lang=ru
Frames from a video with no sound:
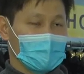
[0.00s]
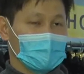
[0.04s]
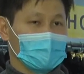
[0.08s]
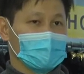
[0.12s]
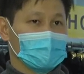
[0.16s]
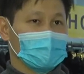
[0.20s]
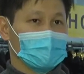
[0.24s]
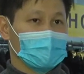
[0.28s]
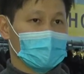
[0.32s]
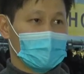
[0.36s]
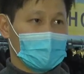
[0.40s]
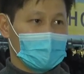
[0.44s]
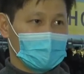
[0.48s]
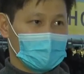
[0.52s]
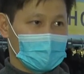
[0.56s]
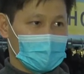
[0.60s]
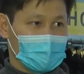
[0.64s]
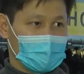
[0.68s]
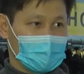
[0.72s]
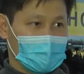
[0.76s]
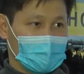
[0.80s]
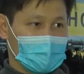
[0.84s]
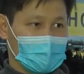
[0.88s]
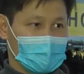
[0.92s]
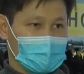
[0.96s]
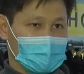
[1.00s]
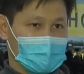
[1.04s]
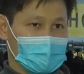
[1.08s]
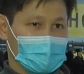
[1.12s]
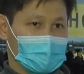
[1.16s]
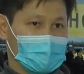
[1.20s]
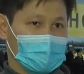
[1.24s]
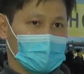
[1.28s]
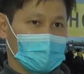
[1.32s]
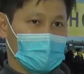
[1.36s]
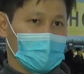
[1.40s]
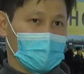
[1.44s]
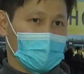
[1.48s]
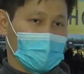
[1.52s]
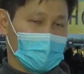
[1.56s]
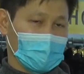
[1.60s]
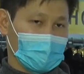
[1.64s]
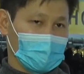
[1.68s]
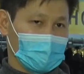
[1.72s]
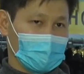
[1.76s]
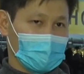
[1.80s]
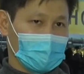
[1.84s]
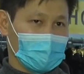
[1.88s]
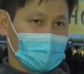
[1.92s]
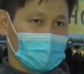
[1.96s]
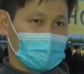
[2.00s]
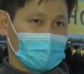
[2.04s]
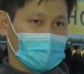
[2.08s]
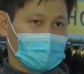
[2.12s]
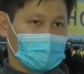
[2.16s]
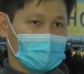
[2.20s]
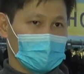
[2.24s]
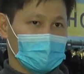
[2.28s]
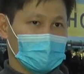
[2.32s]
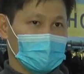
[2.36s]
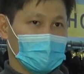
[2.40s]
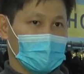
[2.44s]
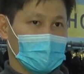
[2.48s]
шапки есть, каракули есть.